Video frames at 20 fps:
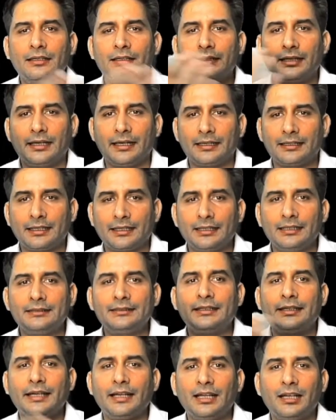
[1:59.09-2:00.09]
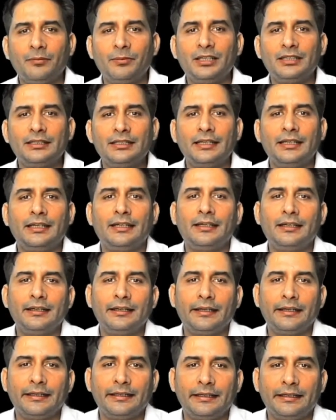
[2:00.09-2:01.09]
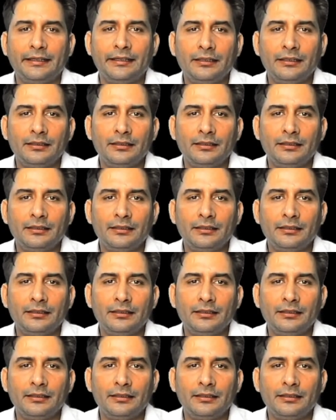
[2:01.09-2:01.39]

क्या रेक्टेंगल से ट्रैंगल बनते हैं नहीं